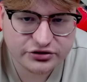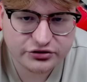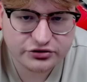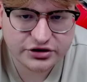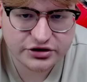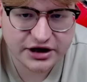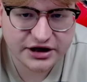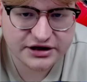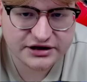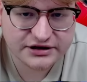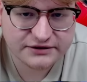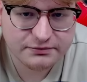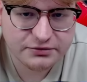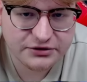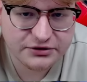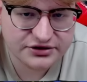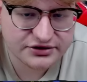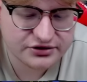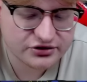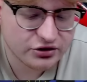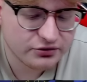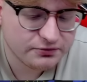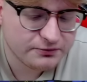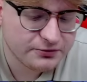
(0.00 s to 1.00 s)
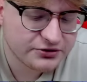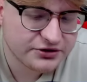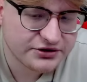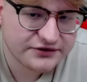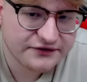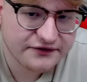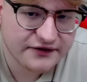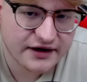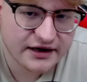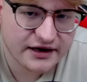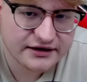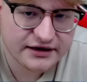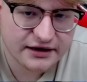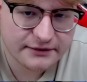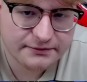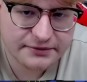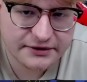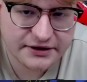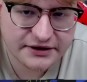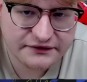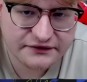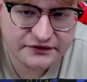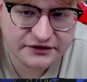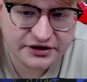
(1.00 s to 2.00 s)
tutaj jest blisko, Botswana
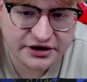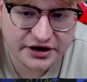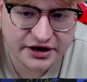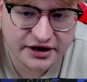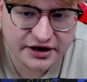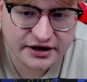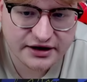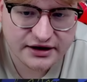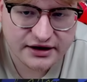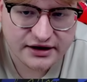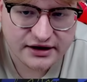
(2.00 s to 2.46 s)
pewnie.